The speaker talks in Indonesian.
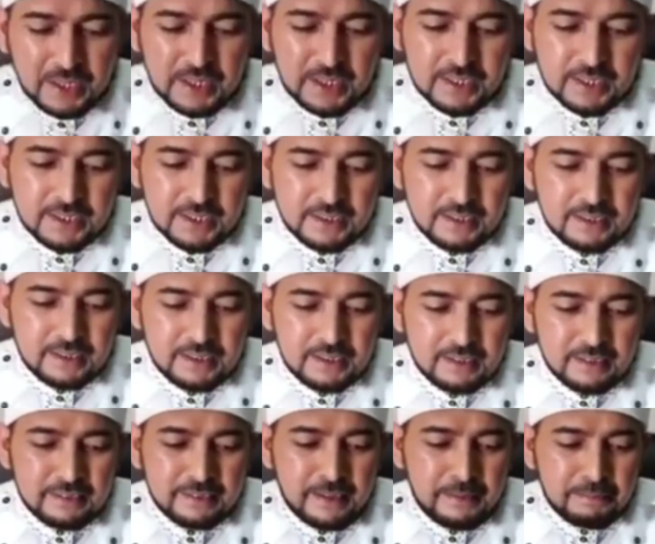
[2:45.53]

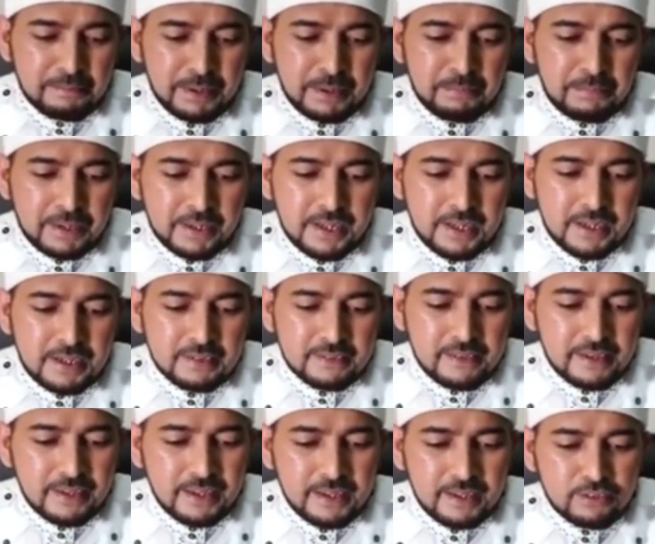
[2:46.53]
uh, sampai pada
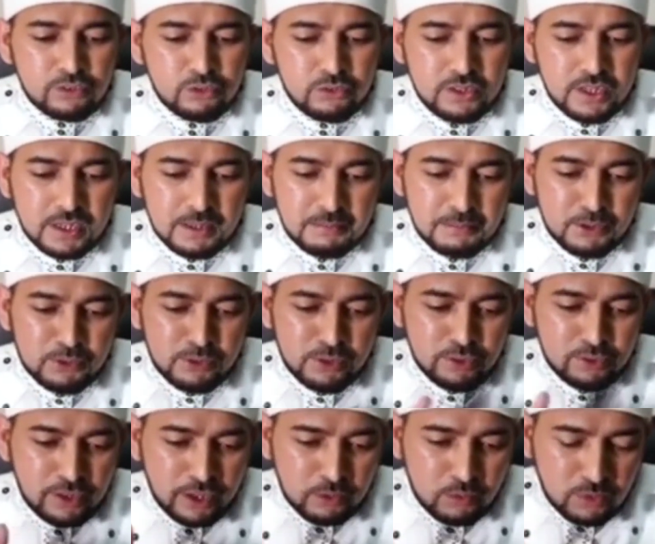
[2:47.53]
saya sudah
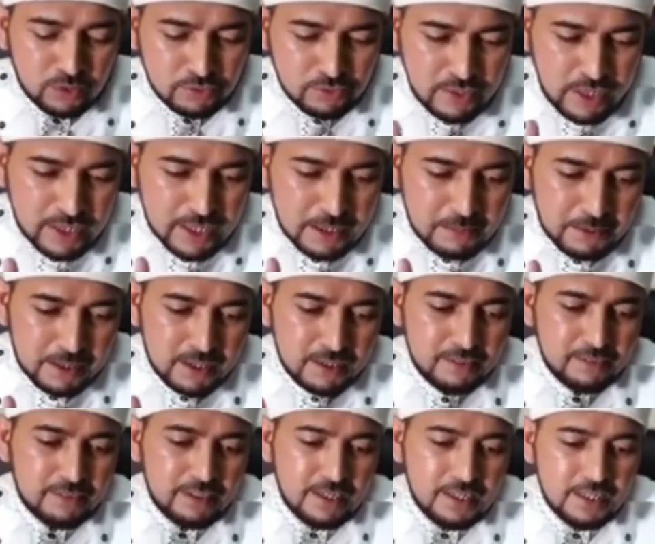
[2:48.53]
menuliskan wasiat kepada
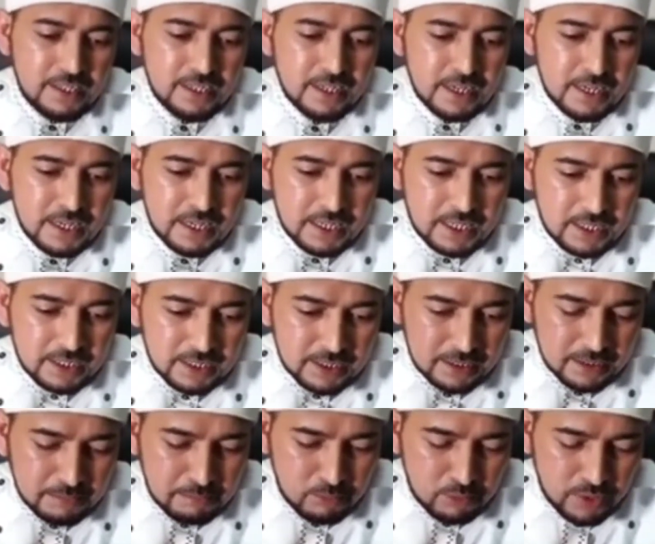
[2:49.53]
istri
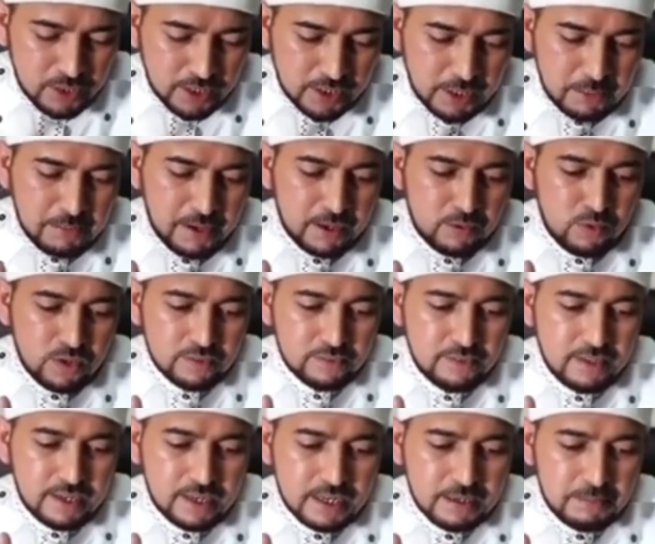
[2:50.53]
uh, menitipkan
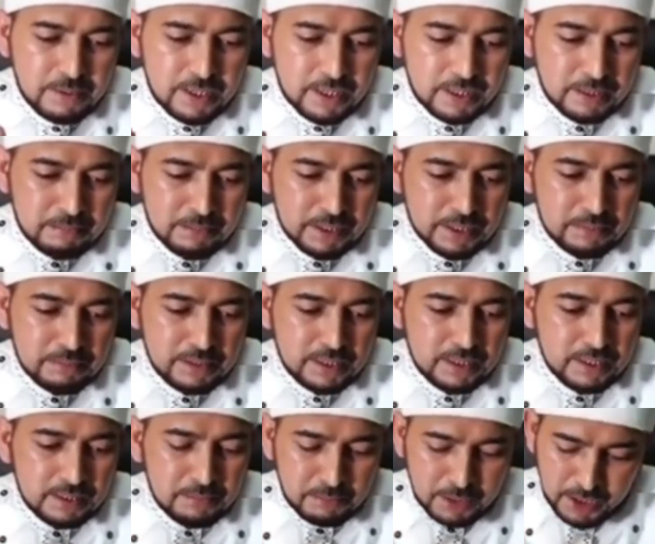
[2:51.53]
wasiat kepada
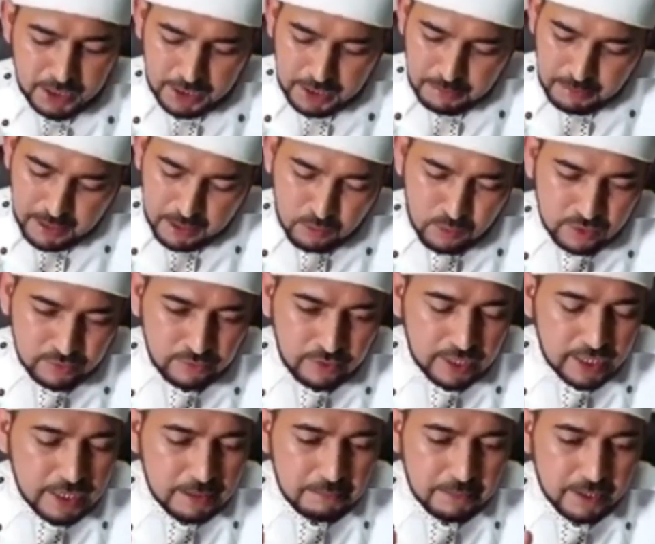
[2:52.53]
teman-teman menitipkan
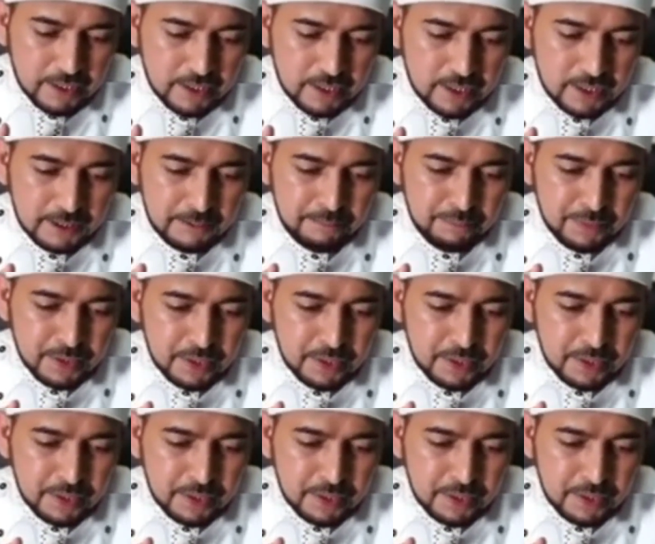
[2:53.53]
wasiat kepada